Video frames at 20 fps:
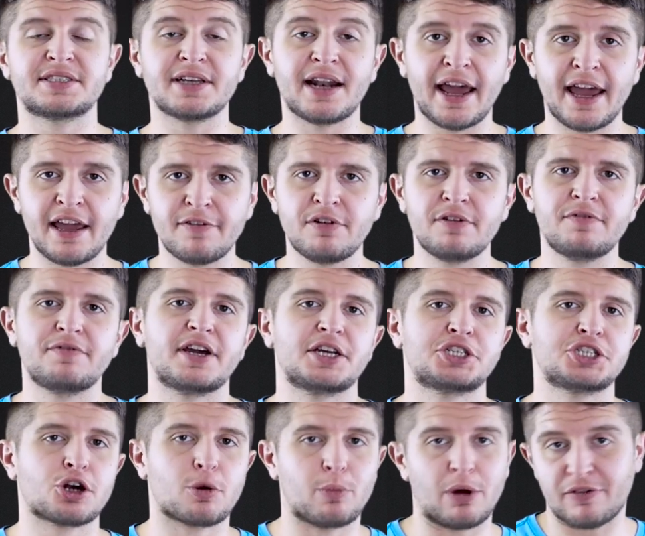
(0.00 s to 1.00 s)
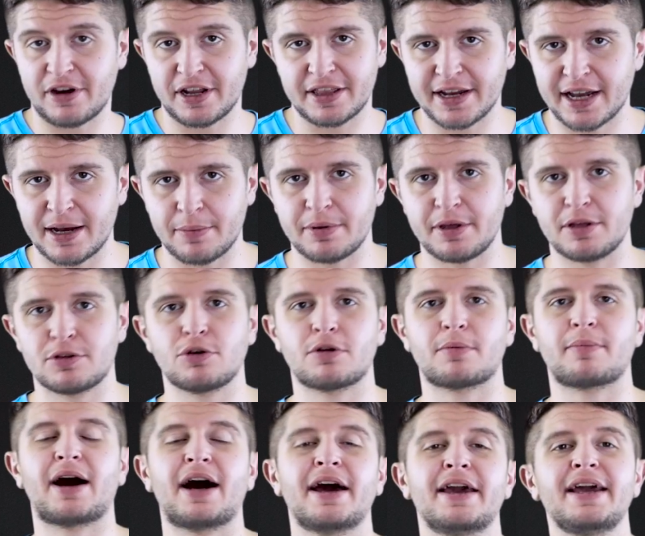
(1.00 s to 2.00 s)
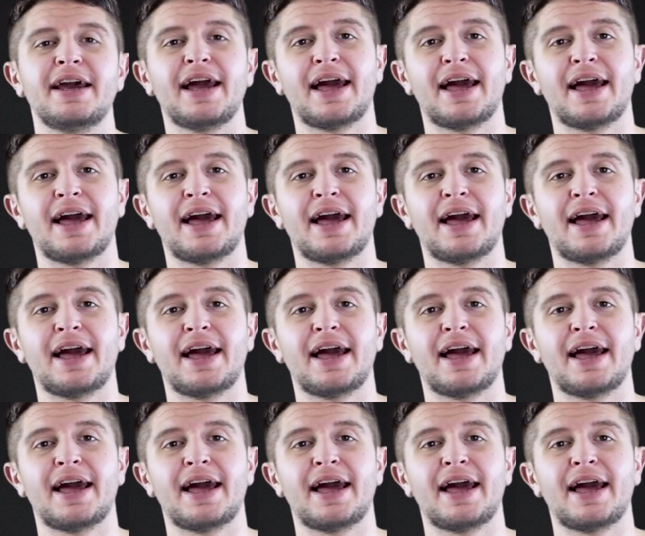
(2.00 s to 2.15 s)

Slave invece, come avrete capito ormai,